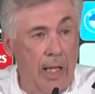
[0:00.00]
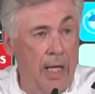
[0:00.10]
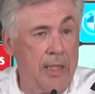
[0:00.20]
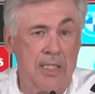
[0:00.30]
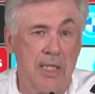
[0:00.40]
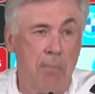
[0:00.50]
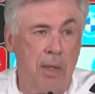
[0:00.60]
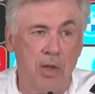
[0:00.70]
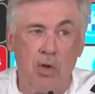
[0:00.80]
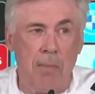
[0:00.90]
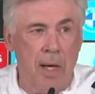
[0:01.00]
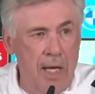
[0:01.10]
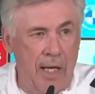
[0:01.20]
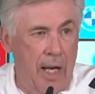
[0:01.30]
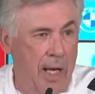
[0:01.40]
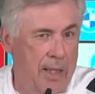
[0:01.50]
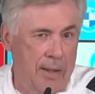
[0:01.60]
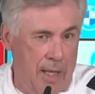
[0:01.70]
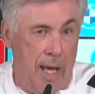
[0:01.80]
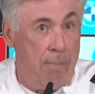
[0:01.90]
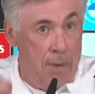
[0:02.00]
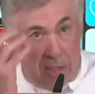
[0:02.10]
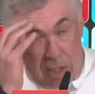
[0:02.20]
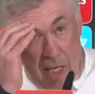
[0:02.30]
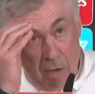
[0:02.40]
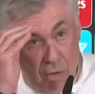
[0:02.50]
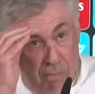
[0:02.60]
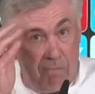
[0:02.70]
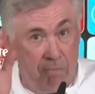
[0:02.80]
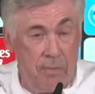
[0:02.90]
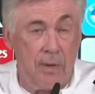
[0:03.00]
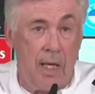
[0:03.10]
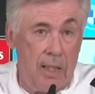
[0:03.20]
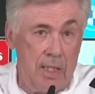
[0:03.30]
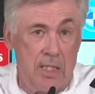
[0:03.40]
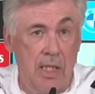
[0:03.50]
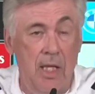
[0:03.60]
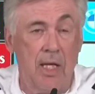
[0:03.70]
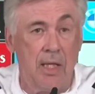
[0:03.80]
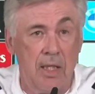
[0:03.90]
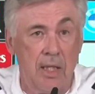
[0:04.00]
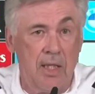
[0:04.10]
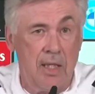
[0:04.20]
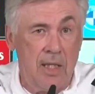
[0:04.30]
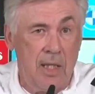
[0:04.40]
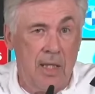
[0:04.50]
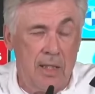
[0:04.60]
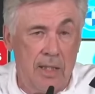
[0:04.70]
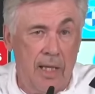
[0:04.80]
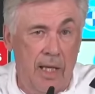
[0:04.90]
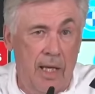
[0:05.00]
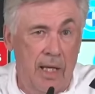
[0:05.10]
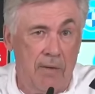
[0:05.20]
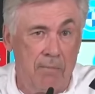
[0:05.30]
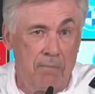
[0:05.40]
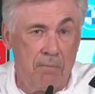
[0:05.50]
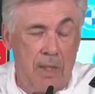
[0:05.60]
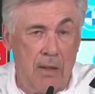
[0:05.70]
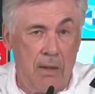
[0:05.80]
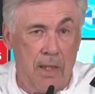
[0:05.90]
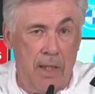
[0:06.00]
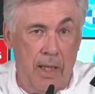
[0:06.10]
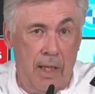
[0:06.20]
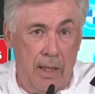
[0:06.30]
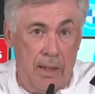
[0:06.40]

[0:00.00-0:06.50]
antes del partido de Bayern he pensado, antes del, del, del,